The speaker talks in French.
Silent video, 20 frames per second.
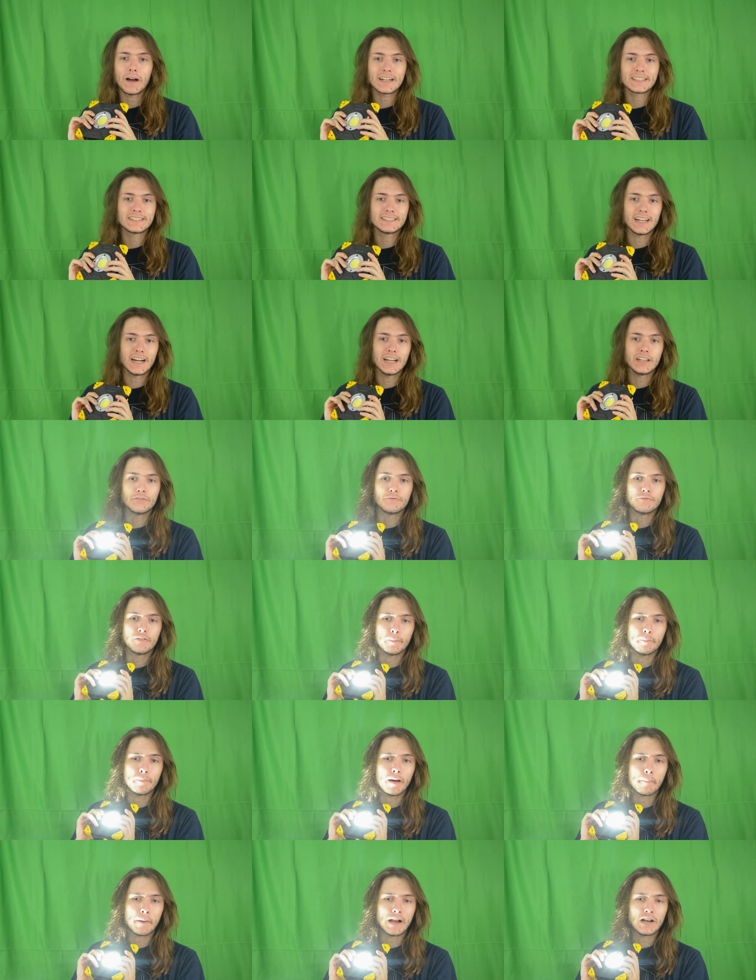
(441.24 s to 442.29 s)
Parkside fait
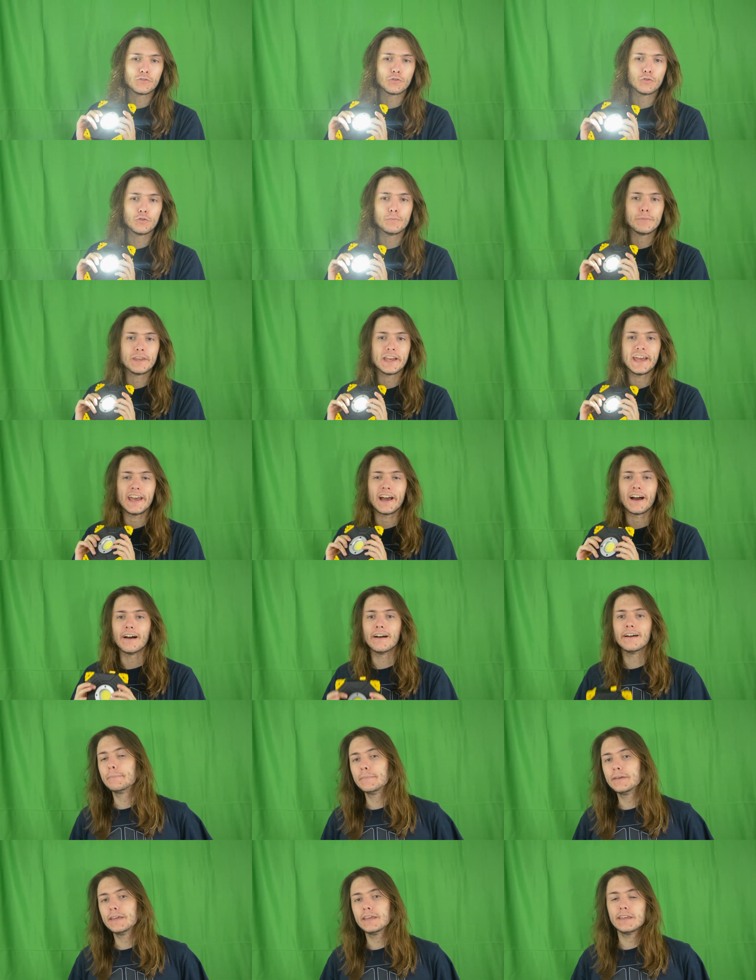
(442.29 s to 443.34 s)
pas mal de lumière,
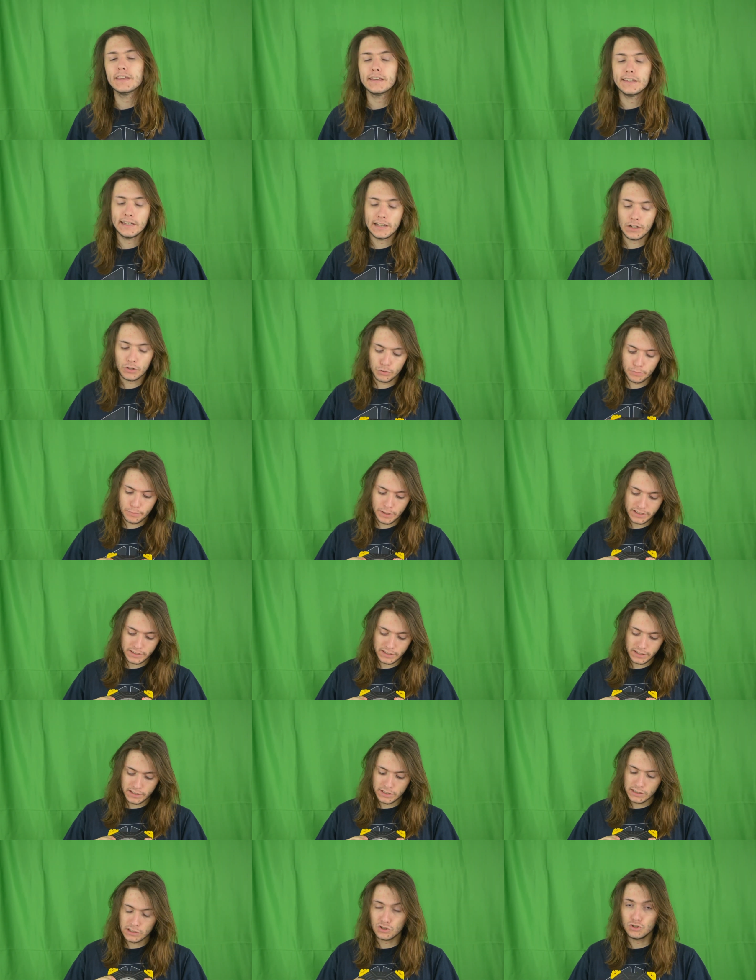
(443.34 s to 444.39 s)
mais il a une
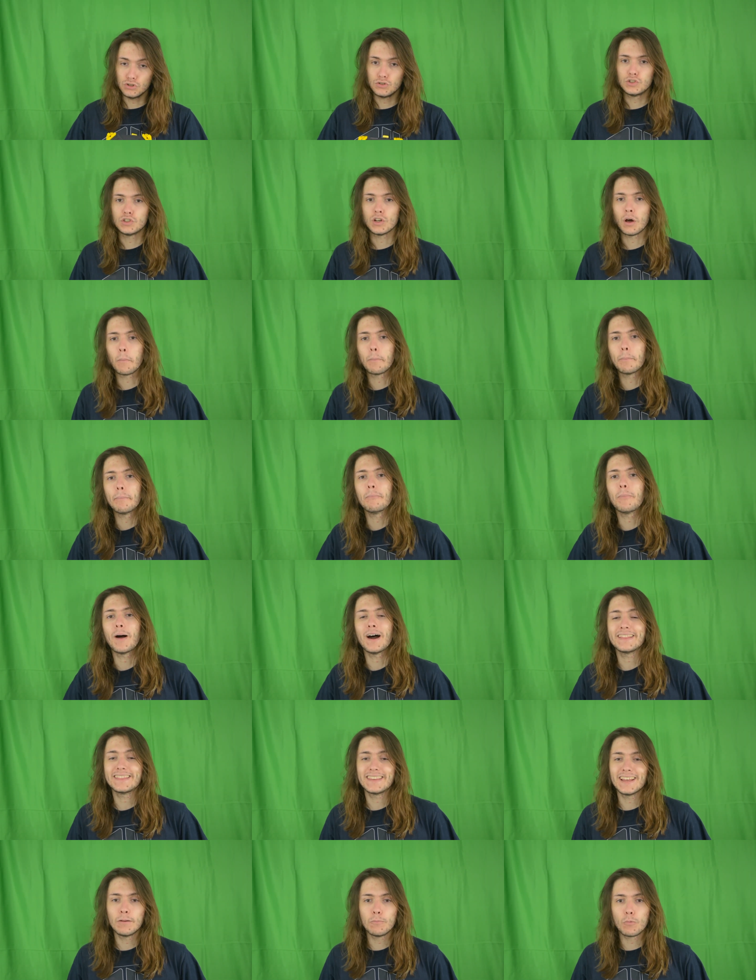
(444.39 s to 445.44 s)
batterie qui tient
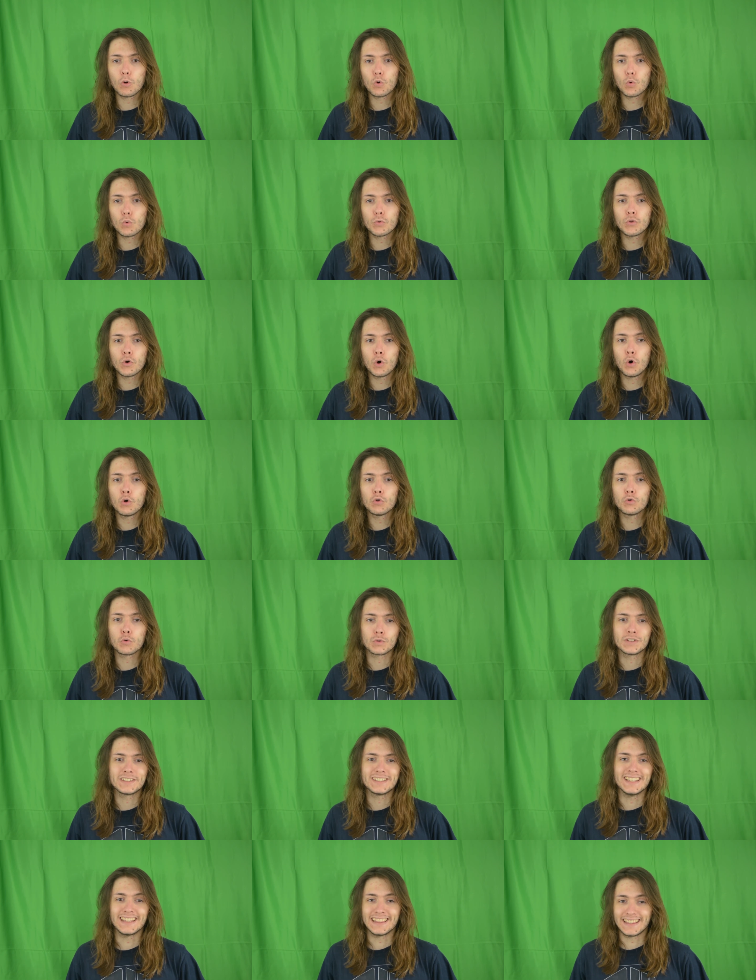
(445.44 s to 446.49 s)
pas tellement longtemps,
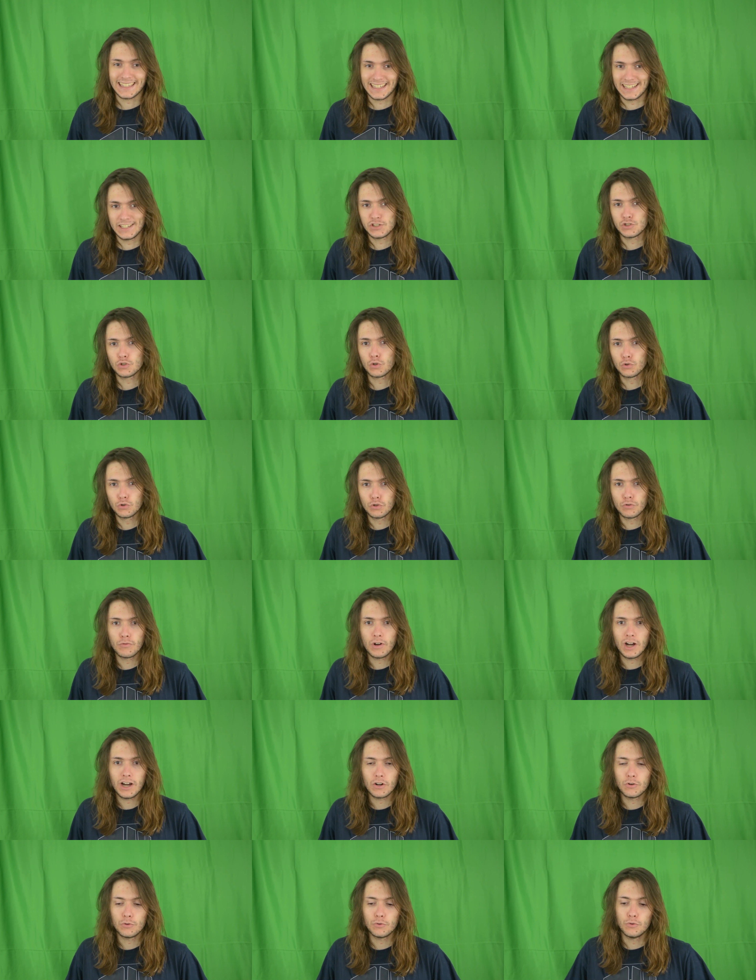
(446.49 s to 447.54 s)
donc c'est très chiant de
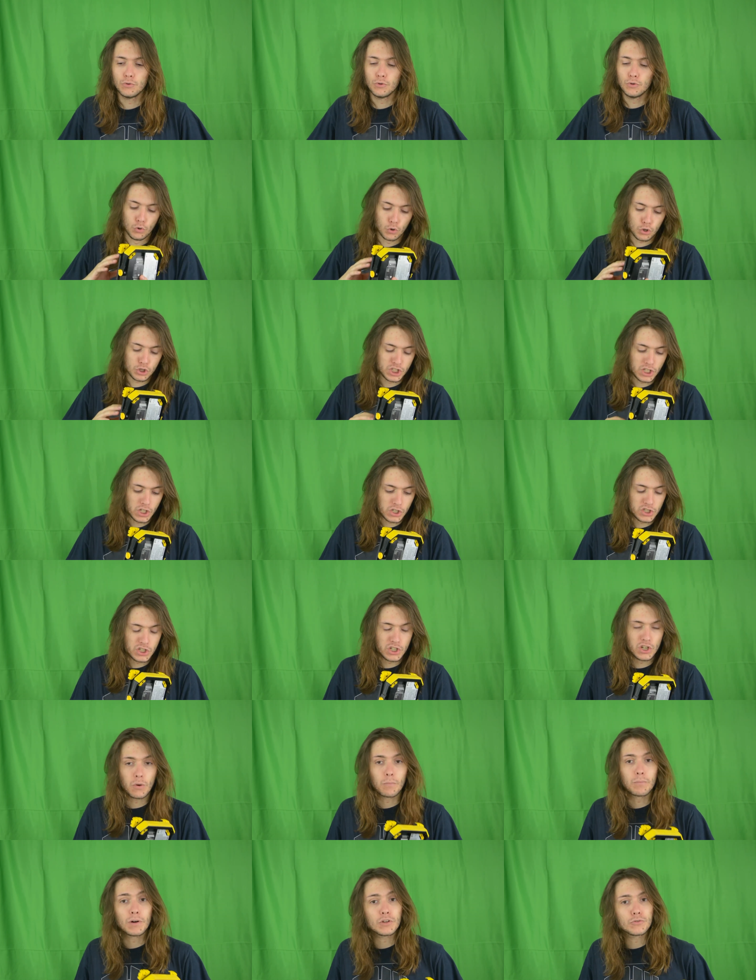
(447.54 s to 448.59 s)
devoir le,
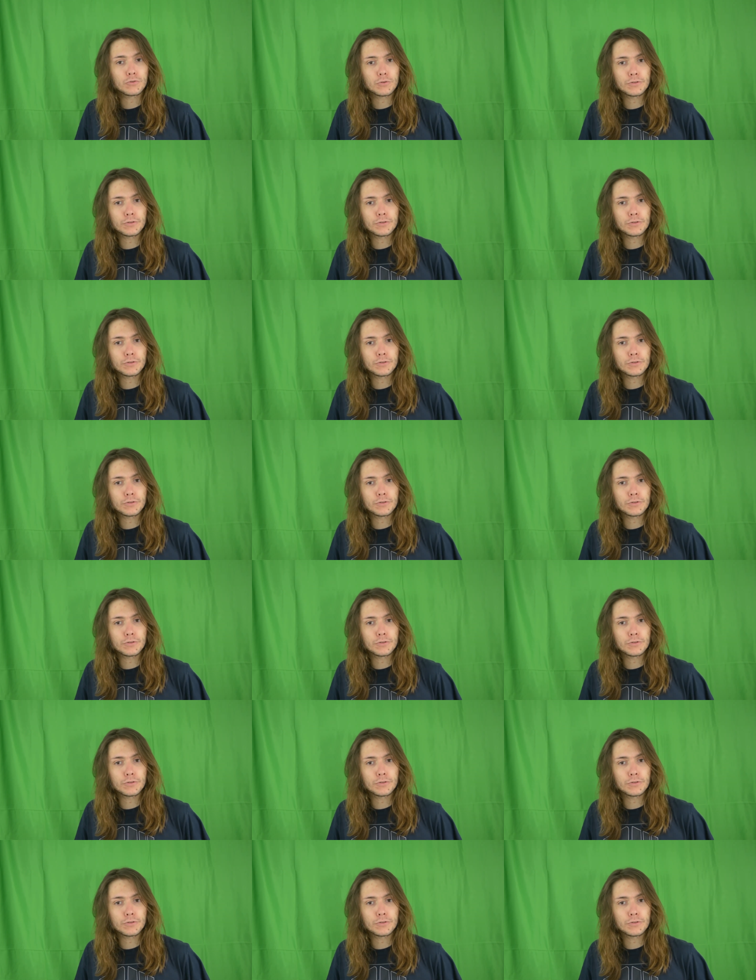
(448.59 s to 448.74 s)
recharger en plein